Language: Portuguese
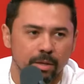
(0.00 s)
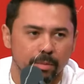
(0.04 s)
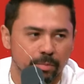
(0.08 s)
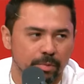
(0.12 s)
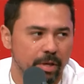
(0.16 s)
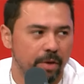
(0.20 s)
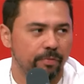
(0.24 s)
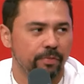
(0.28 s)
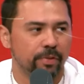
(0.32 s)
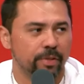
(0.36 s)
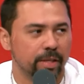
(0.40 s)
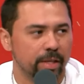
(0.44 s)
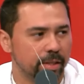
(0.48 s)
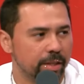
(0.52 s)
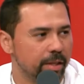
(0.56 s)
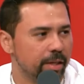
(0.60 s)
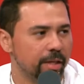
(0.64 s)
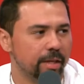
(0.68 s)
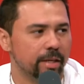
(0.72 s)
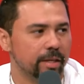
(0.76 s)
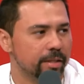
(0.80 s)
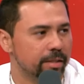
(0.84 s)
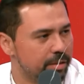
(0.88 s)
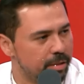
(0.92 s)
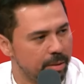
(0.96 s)
Porque afinada
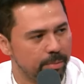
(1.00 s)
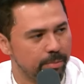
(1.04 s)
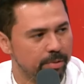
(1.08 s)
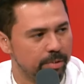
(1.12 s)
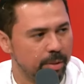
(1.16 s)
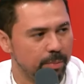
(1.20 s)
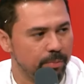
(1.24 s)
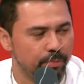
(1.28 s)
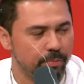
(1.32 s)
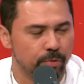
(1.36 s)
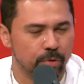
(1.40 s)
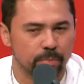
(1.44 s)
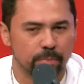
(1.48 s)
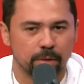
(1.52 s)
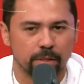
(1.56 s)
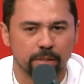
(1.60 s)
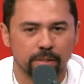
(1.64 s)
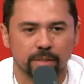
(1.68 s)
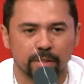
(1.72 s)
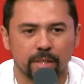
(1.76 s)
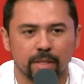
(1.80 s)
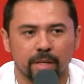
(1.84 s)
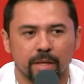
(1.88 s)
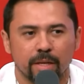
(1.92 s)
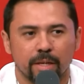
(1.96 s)
ela é, sempre, sempre foi. Uhum.
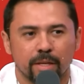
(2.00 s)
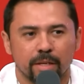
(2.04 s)
Mas